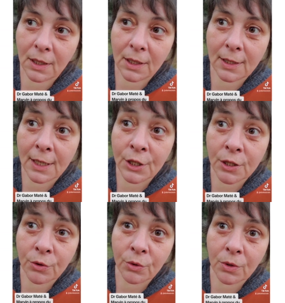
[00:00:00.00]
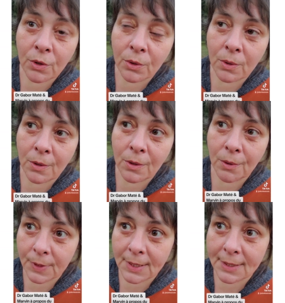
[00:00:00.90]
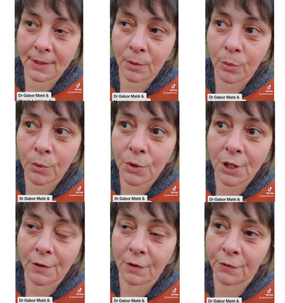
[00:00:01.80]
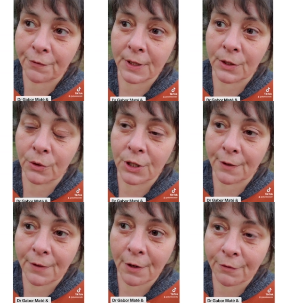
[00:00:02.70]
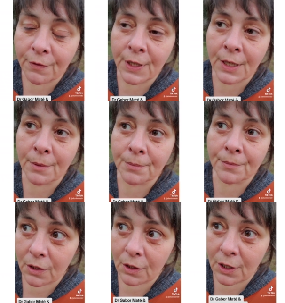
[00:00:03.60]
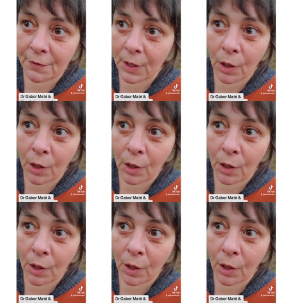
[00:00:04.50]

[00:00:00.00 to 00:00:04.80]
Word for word: Et là, j'ai su que euh, c'était bon, j'avais fait ce que j'avais à faire. J'avais